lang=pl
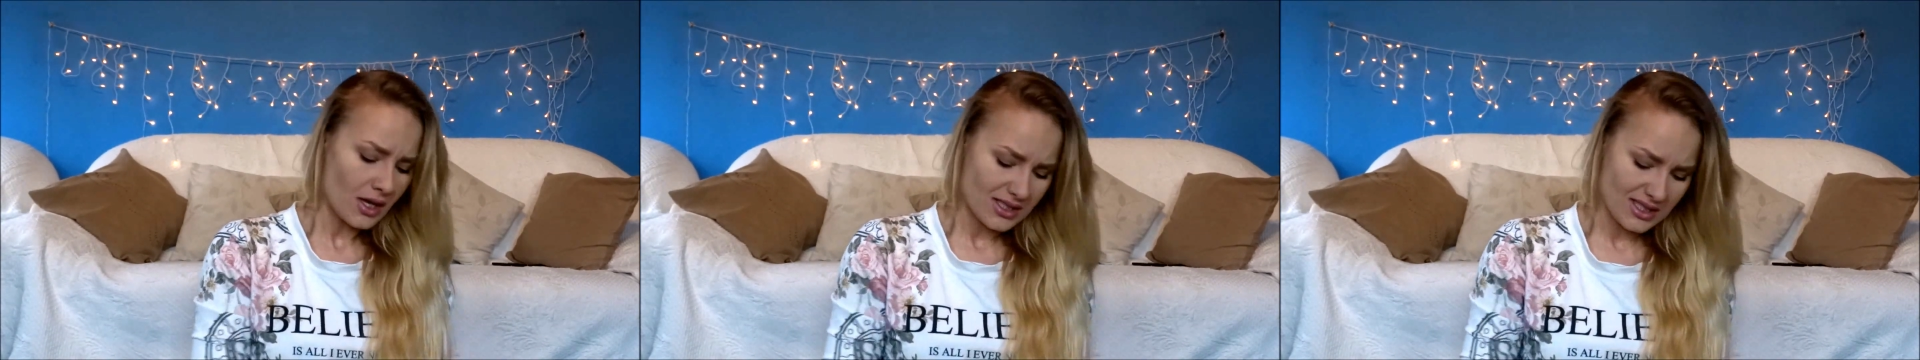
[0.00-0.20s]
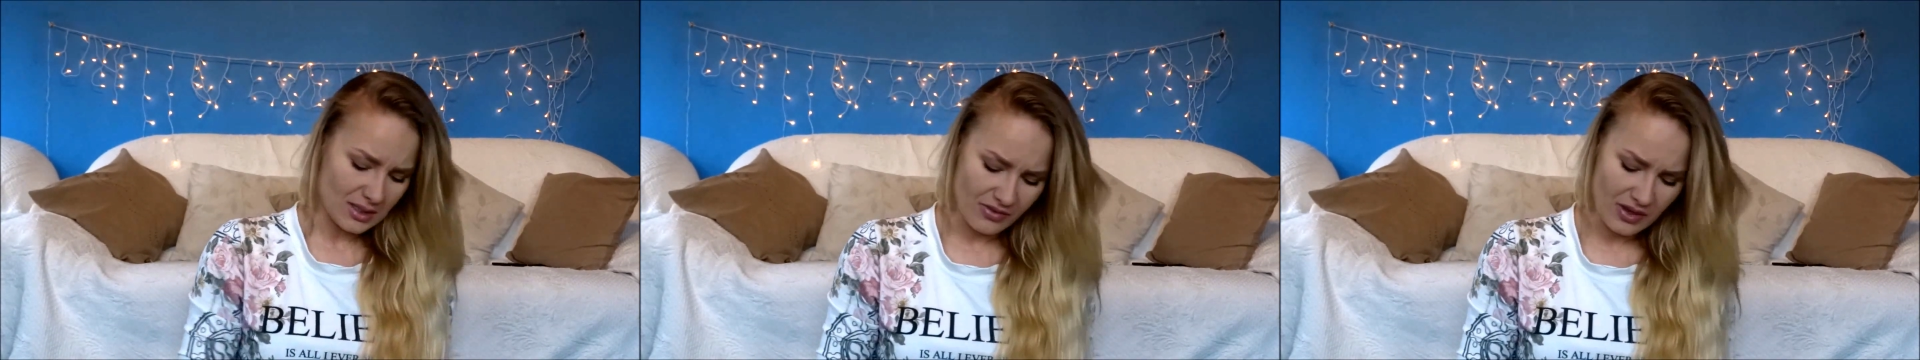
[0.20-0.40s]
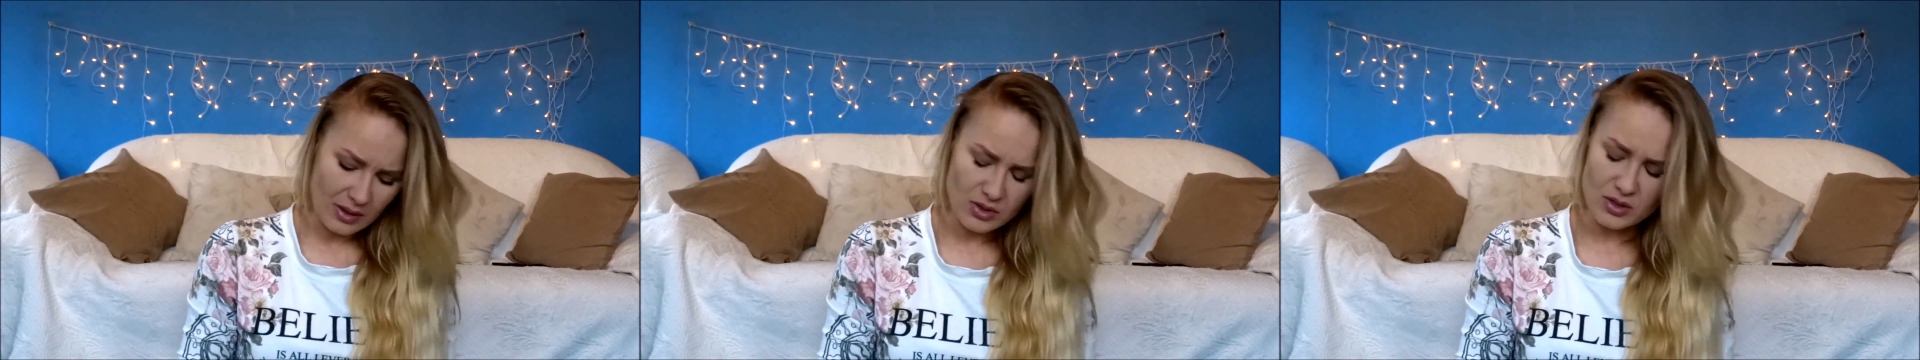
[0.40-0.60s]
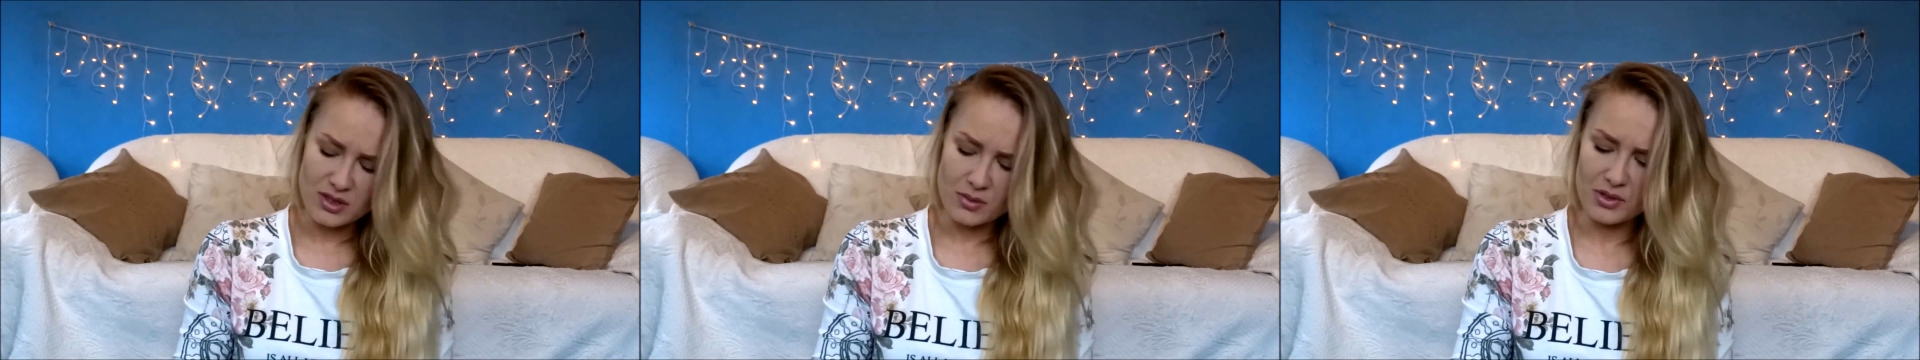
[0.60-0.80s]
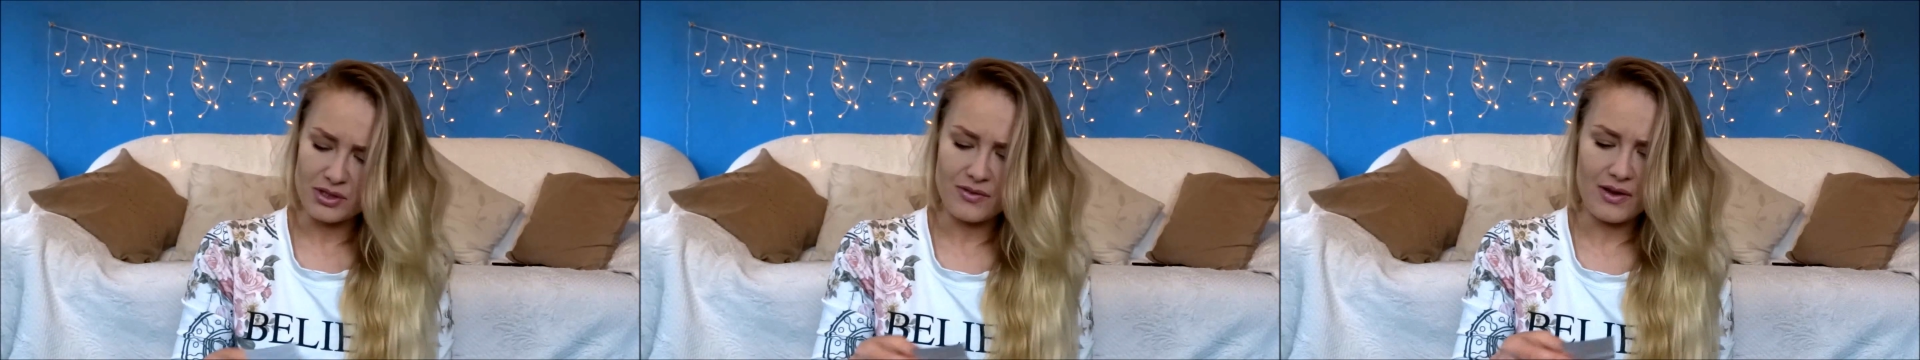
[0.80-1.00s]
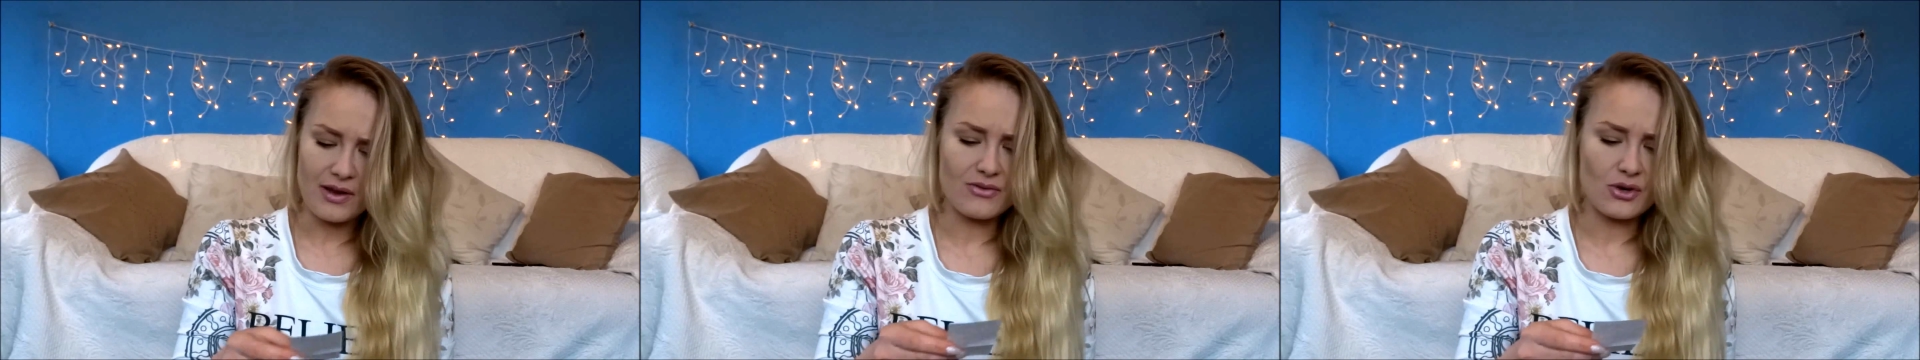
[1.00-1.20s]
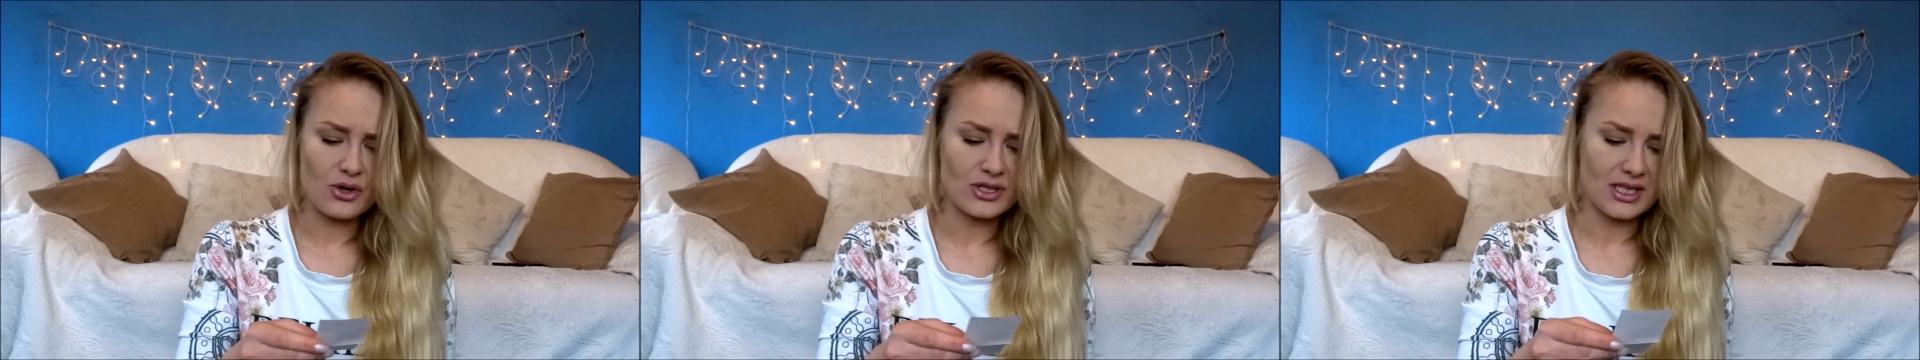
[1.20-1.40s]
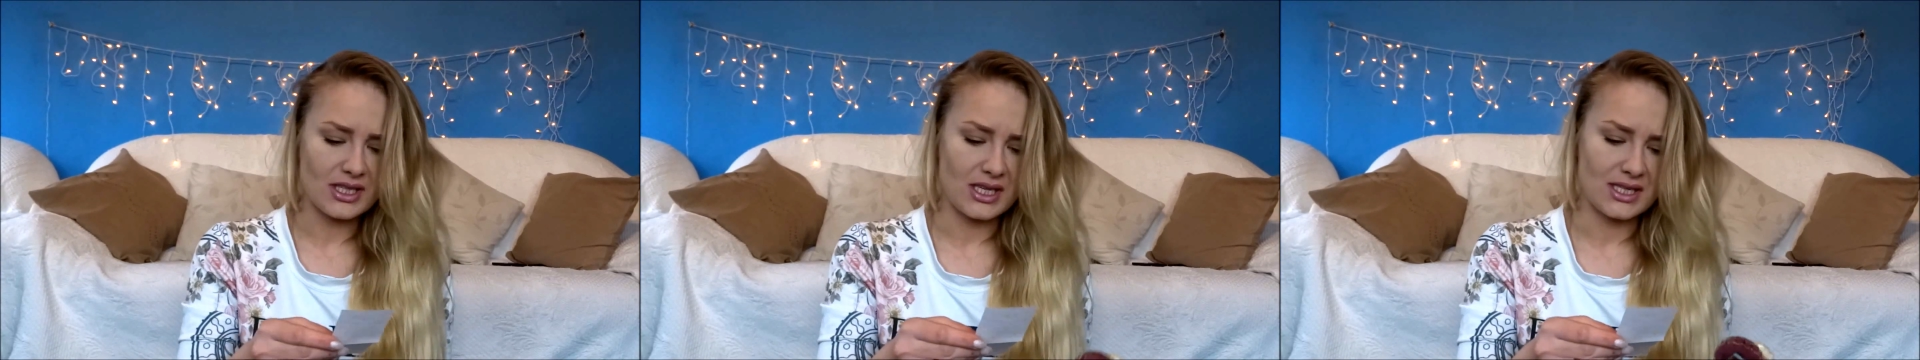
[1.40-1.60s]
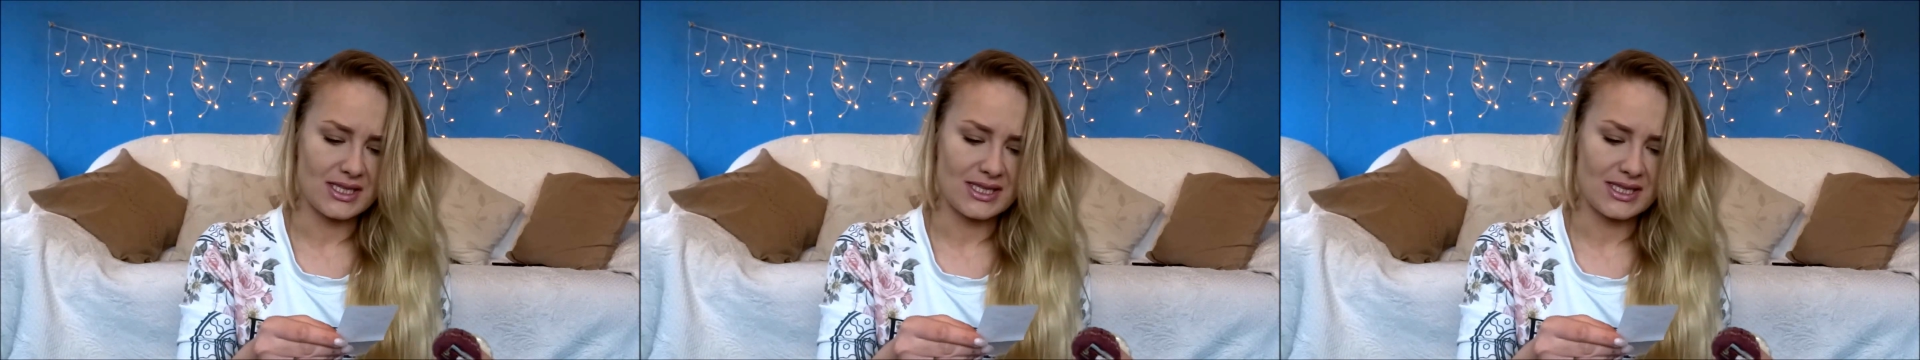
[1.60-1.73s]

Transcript: Zamówiłam sobie dwa woski